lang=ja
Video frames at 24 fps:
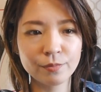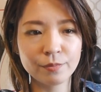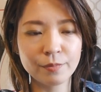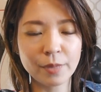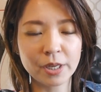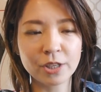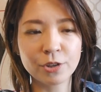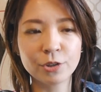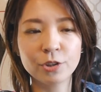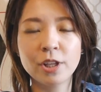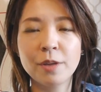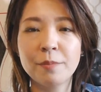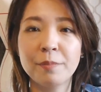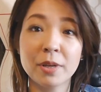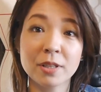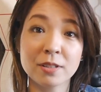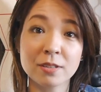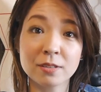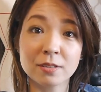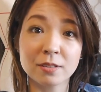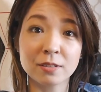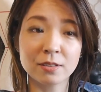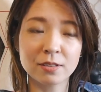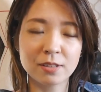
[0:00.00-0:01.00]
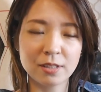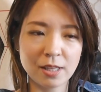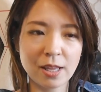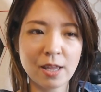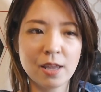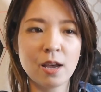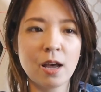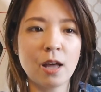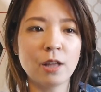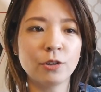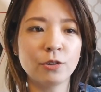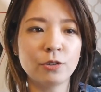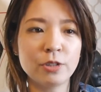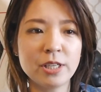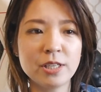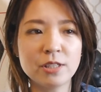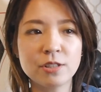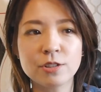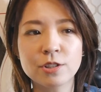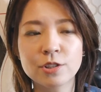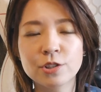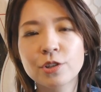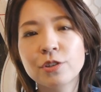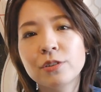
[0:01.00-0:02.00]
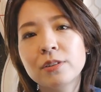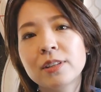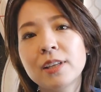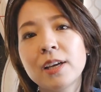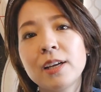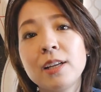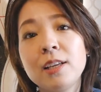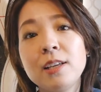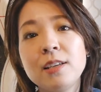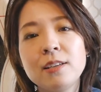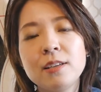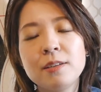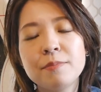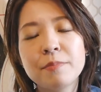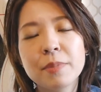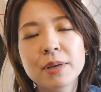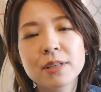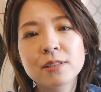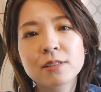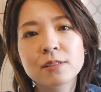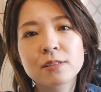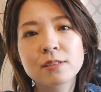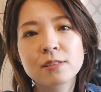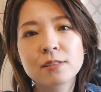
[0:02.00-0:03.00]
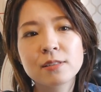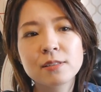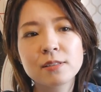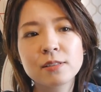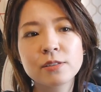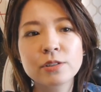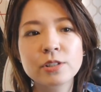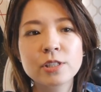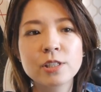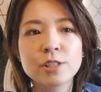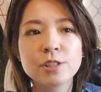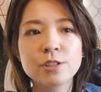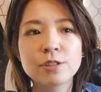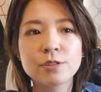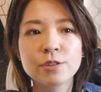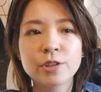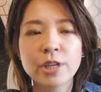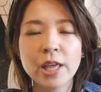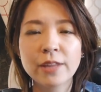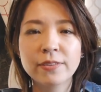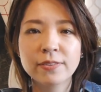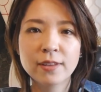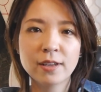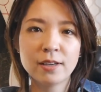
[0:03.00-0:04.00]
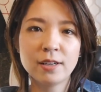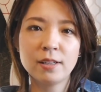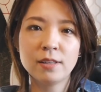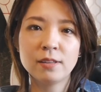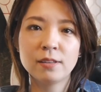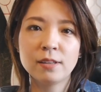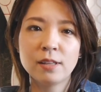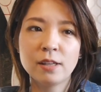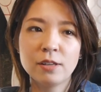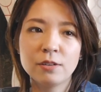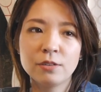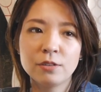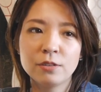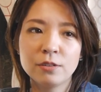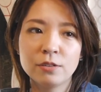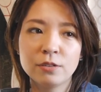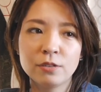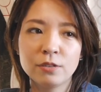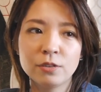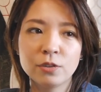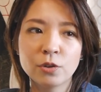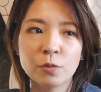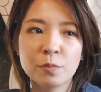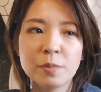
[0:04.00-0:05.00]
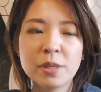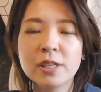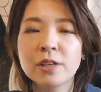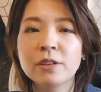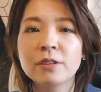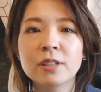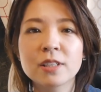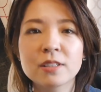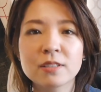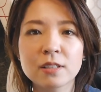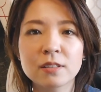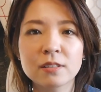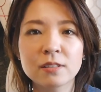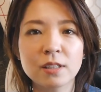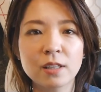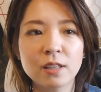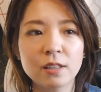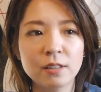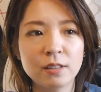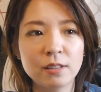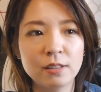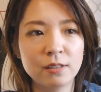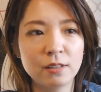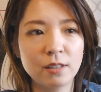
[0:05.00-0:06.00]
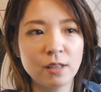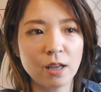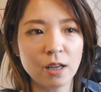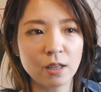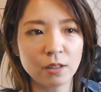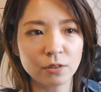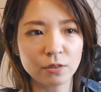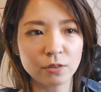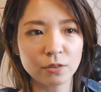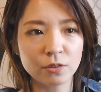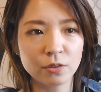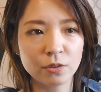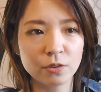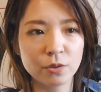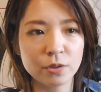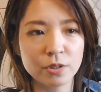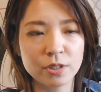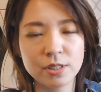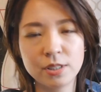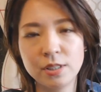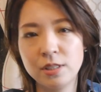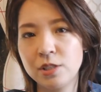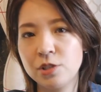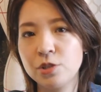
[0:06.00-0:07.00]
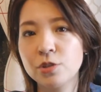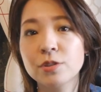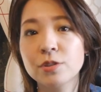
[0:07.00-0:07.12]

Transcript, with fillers: まあ、去年末ねあのリース作ったりマスクの刺繍をやったりっていうのを見てくださったあのこう視